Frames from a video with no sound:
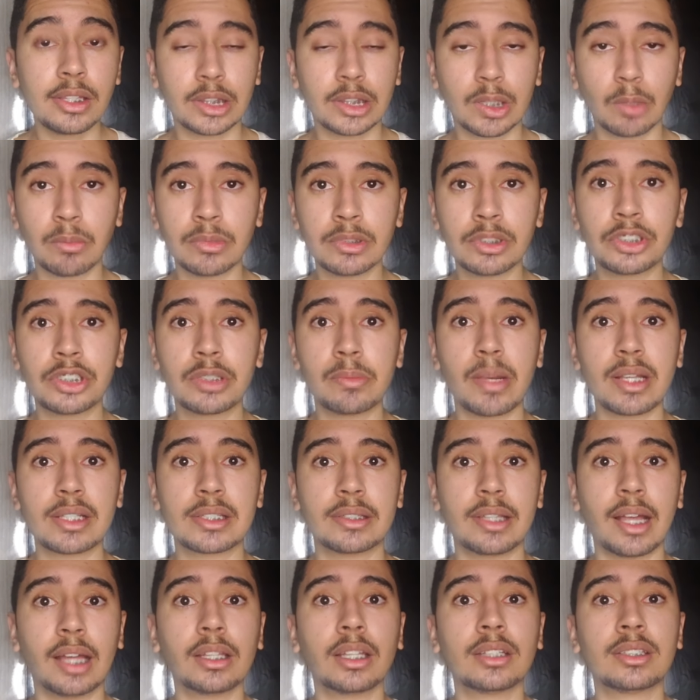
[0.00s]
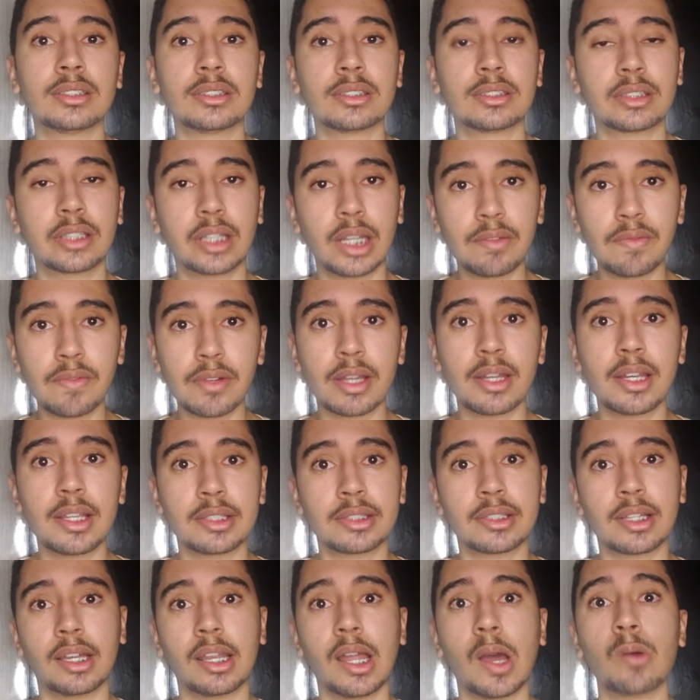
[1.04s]
Então, antes de mais nada, se inscreva aqui
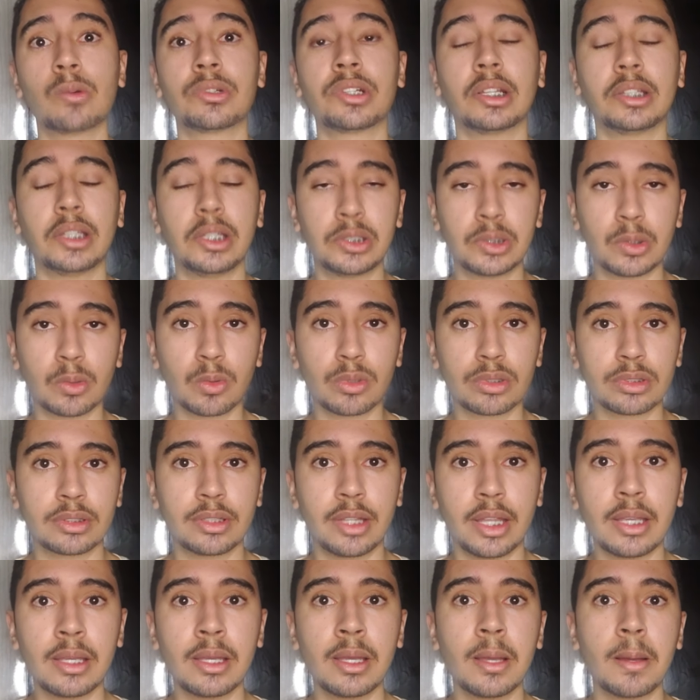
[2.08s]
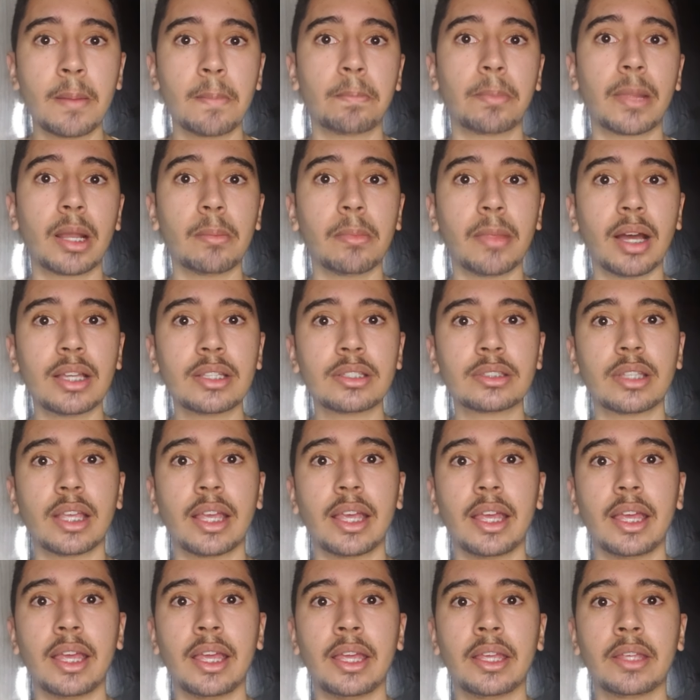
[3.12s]
nesse canal, já deixa o gostei para mais
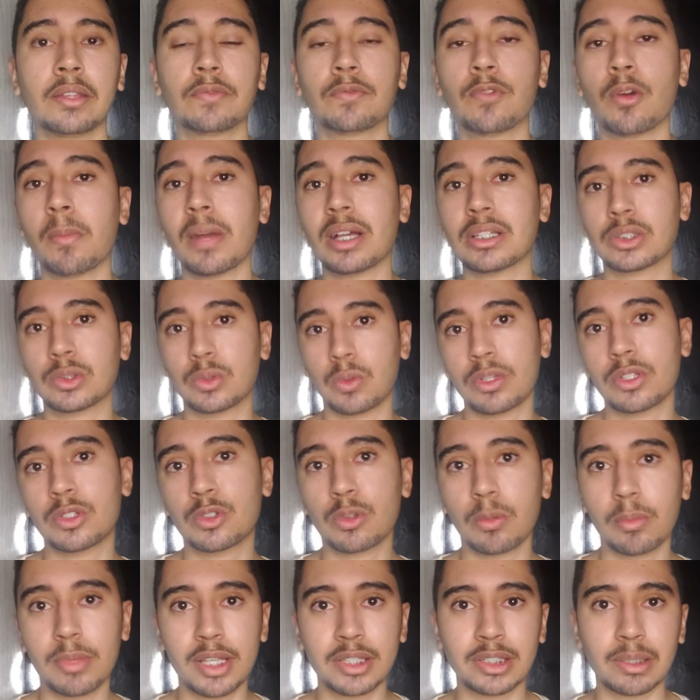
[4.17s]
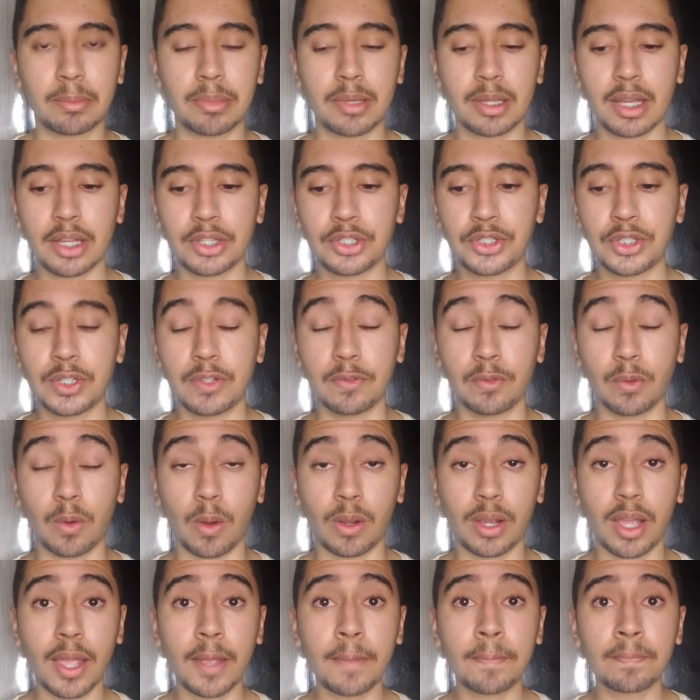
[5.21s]
é, é, informações sobre esse aplicativo,
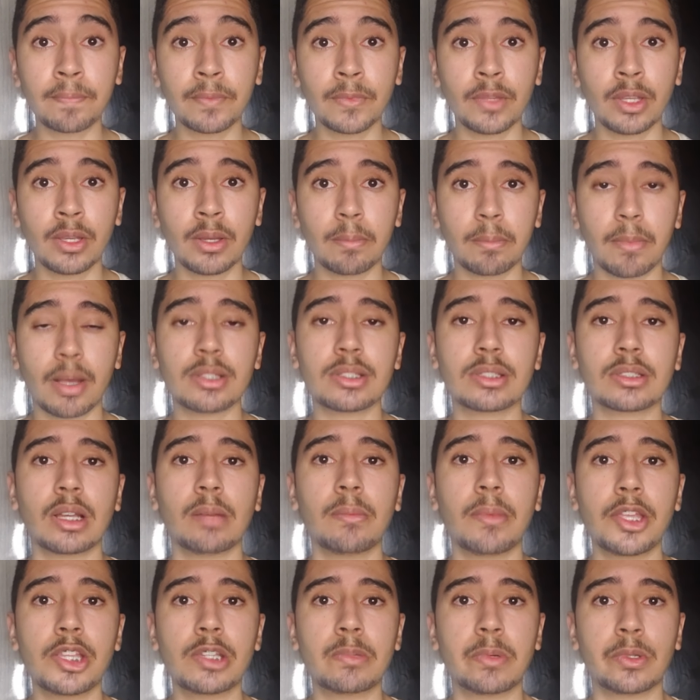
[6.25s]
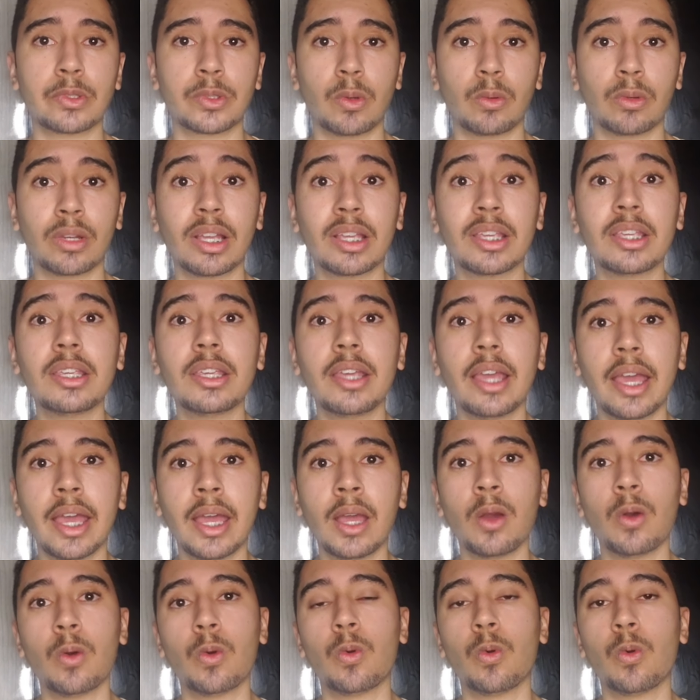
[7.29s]
ok? Basicamente, pessoal, o que, que
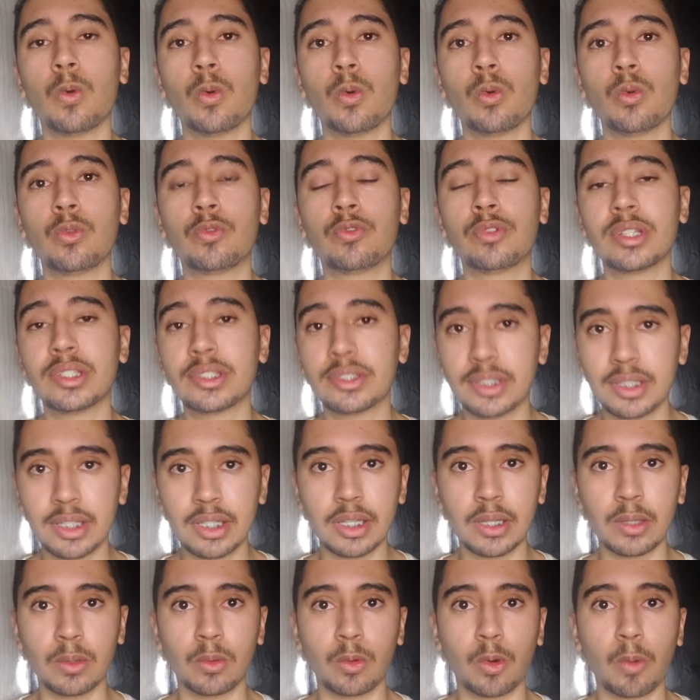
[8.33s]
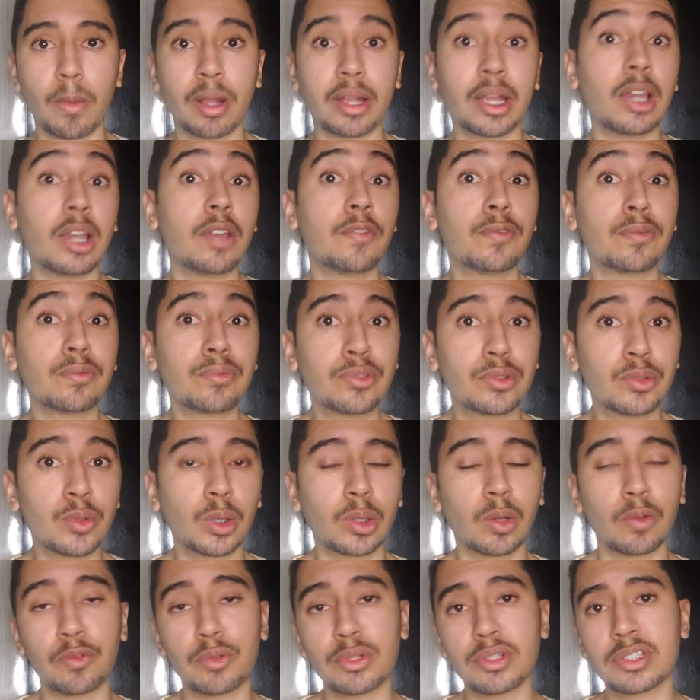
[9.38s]
é o FreeCine, como é que ele
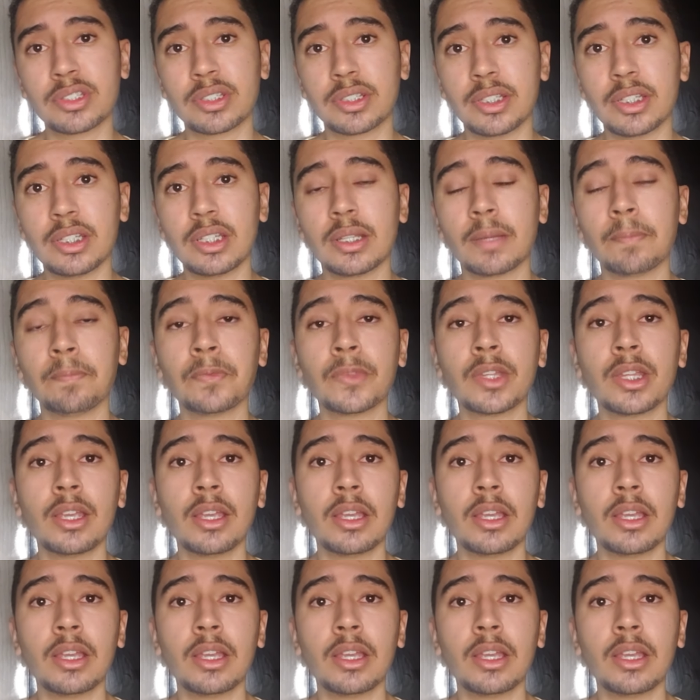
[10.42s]
funciona. O FreeCine,